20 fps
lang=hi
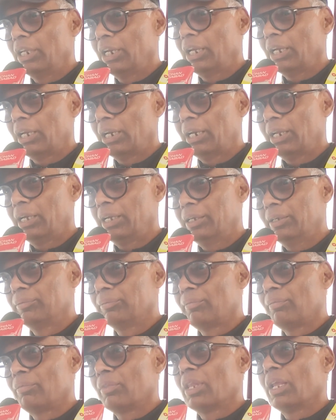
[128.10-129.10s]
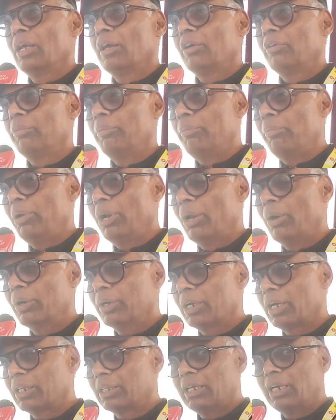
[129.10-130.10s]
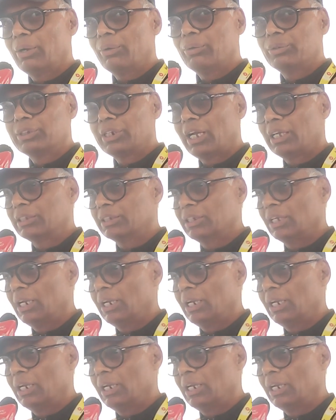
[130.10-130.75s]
देने के लिए बिलोंग करते हैं गुजरात